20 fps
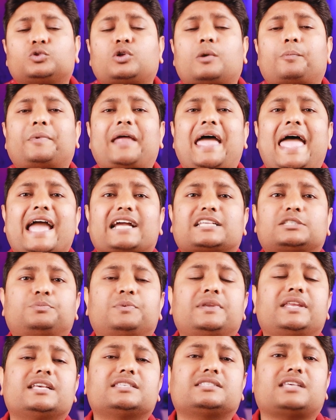तो अपना
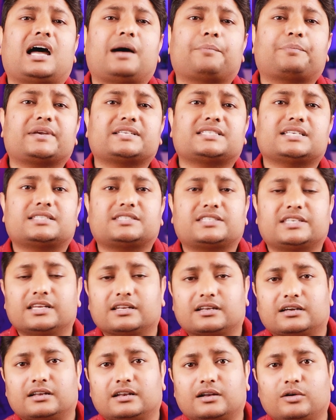एक्सपीरियंस आपके साथ
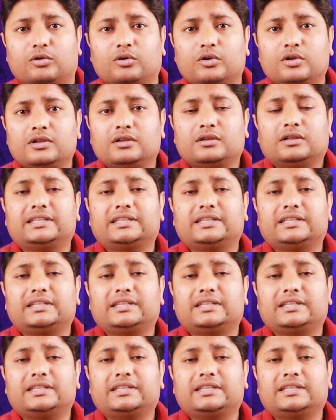शेयर कर रहा हूँ